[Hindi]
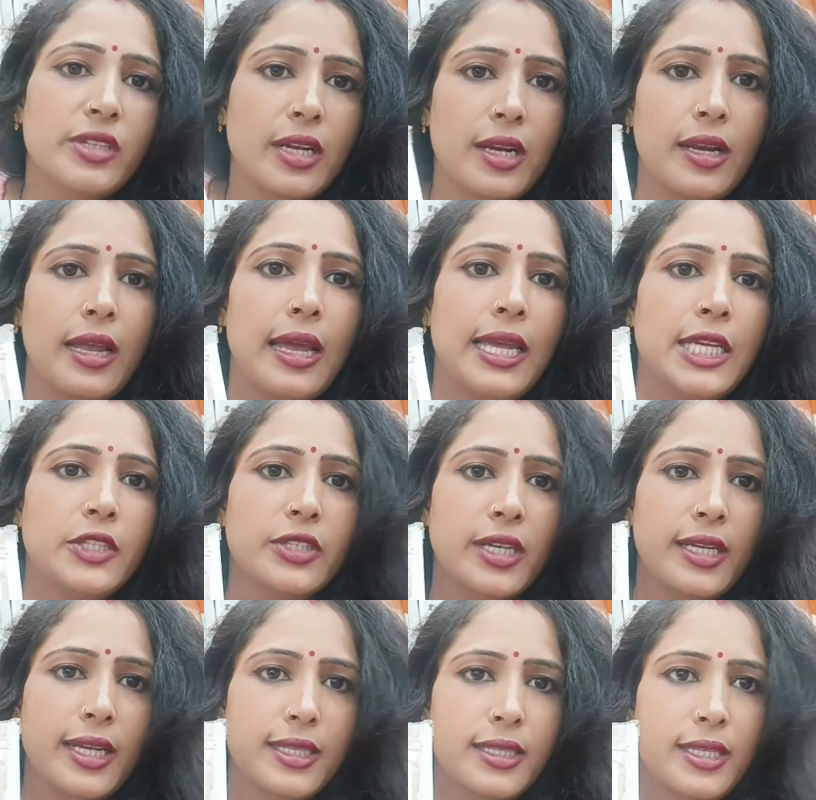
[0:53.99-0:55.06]
करना है यूज
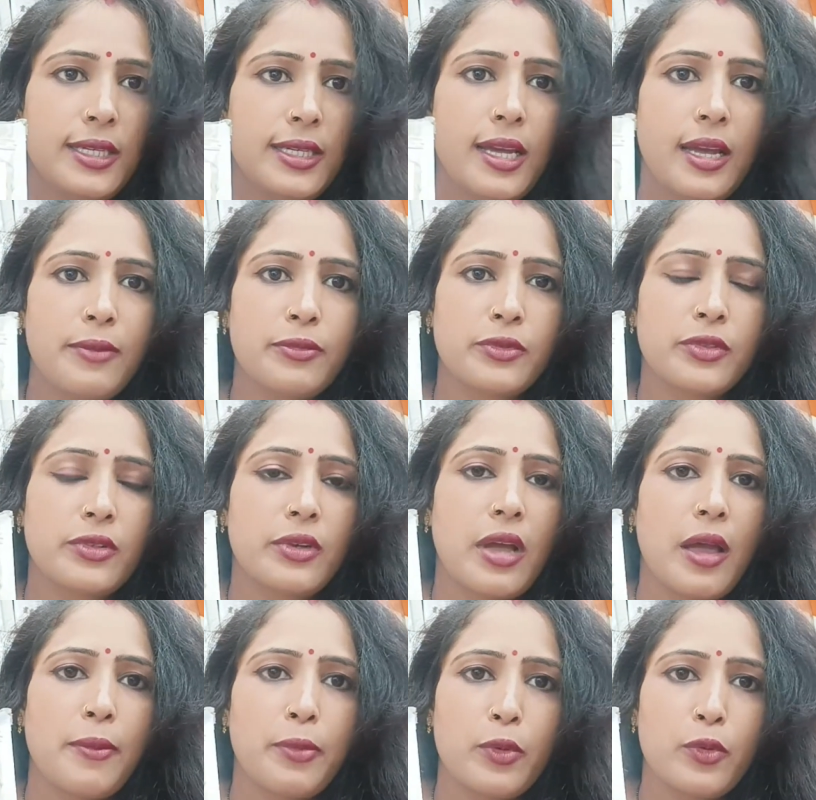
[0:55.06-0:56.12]
करने का तरीका आप
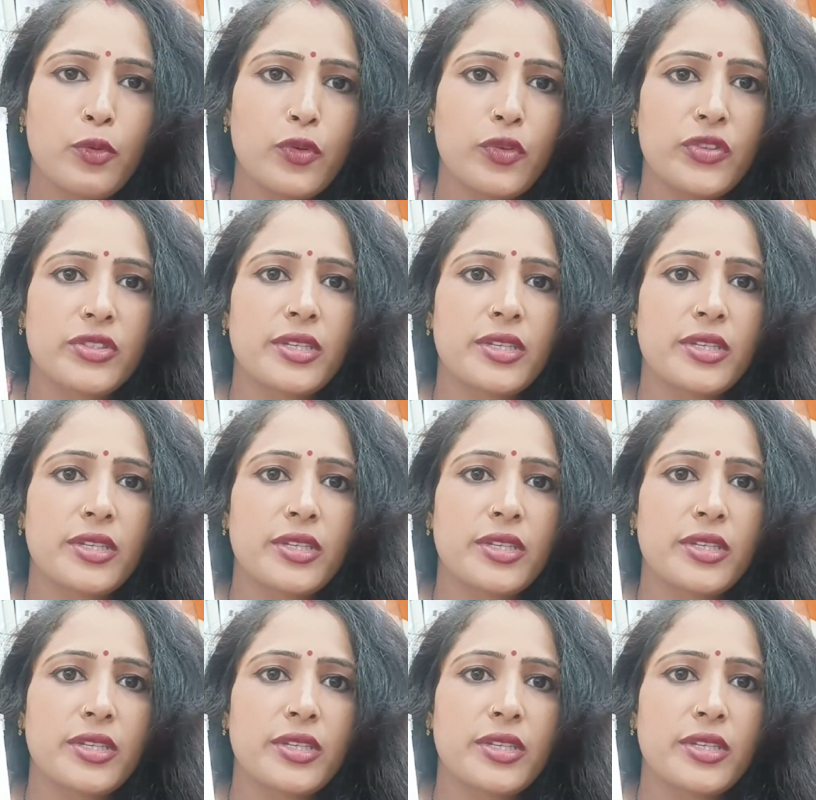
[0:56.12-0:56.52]
आप लोग को